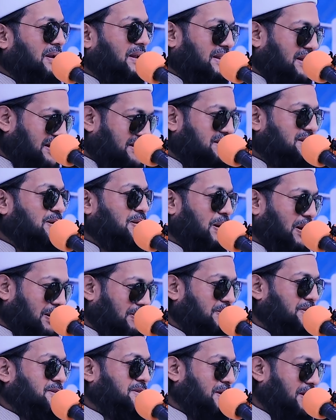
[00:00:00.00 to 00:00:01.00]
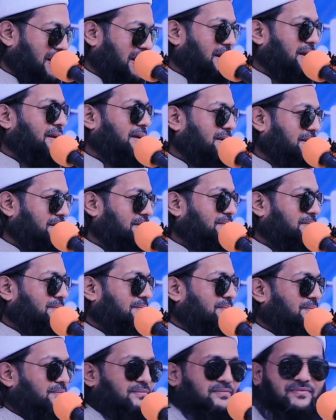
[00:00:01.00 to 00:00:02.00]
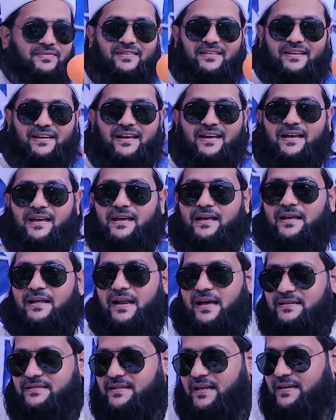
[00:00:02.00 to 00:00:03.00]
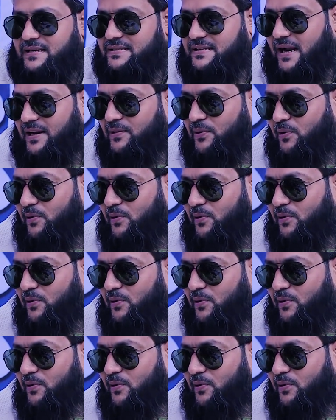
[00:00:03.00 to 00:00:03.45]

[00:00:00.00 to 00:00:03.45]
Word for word: আমরা দেখছি কয়েক বছর আগে রাজধানী যার